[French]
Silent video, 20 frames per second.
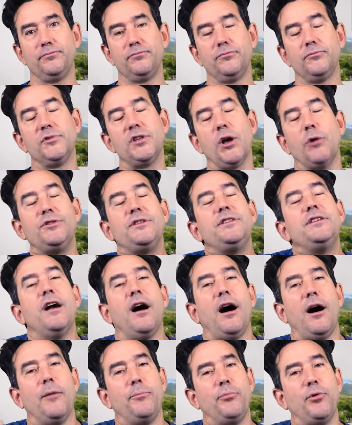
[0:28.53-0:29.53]
Ça a aussi
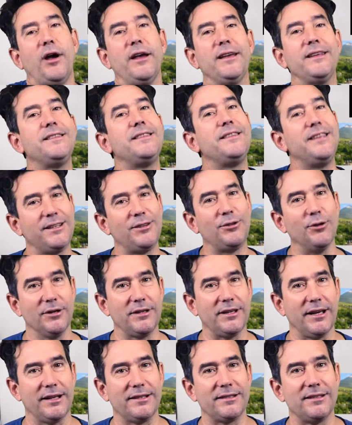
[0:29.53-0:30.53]
un rapport avec
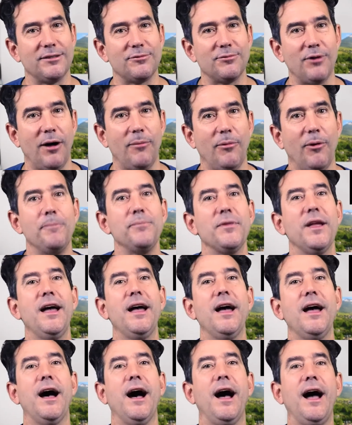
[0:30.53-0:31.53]
TikTok accessoirement.
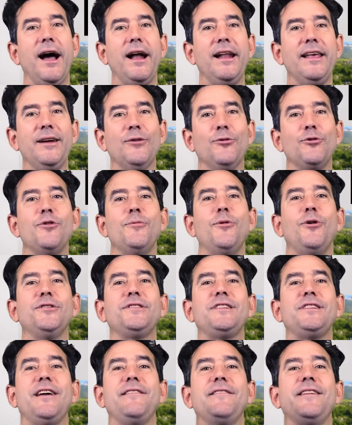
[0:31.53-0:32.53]
Allez, on
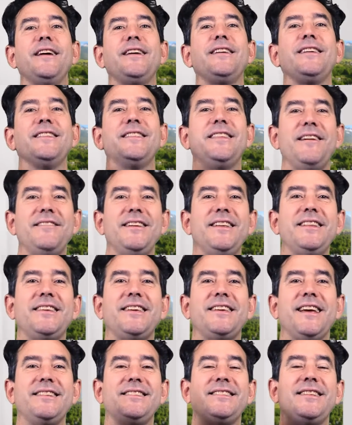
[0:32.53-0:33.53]
commence avec David
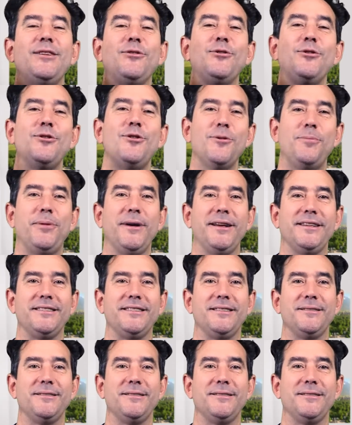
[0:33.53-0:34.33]
Castello Lopez.